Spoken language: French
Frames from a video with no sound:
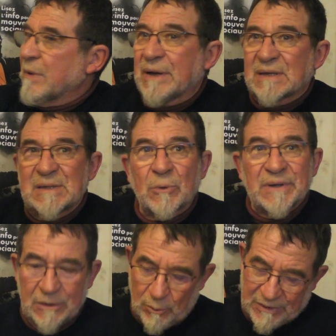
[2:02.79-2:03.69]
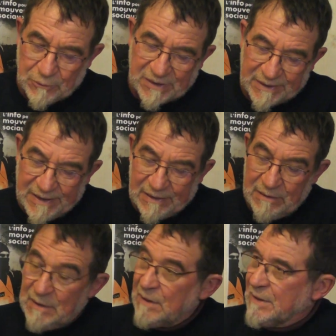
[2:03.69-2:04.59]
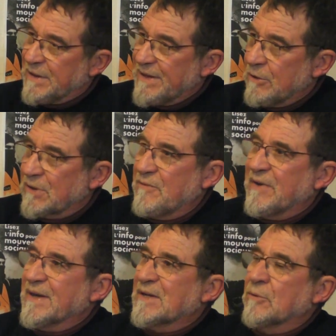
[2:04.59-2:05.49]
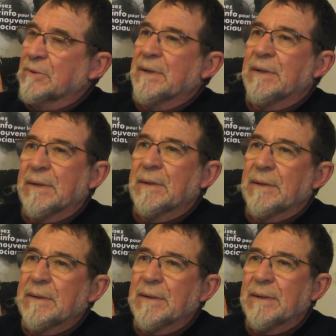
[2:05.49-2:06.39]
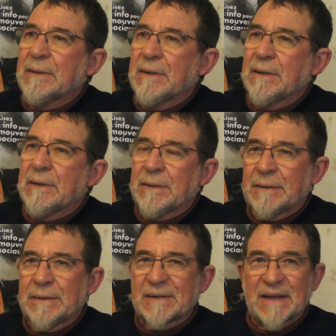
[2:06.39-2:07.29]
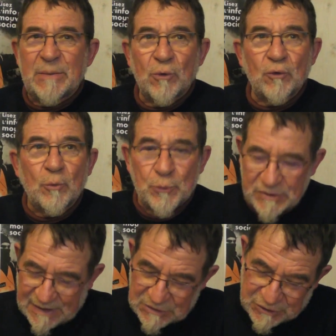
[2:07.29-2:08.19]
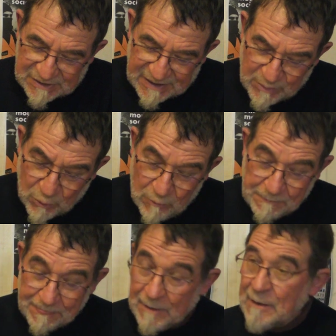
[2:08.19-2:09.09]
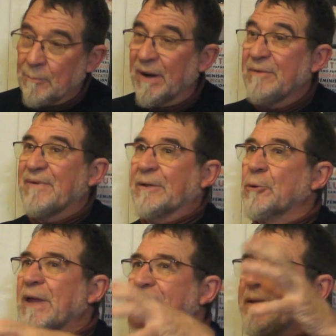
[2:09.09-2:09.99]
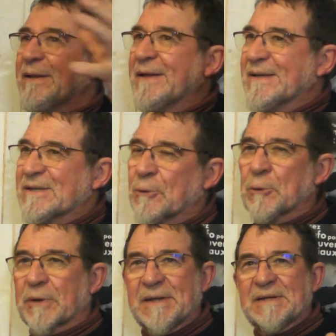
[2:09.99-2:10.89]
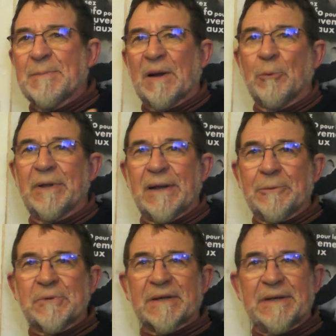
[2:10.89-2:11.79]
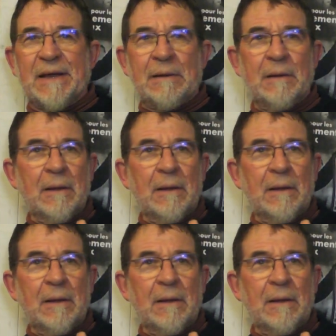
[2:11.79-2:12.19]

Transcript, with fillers: et quasiment des normes industrielles, l'identification des, animaux, le puçage des animaux, bref, la totalité des désordres organisés par le modèle industriel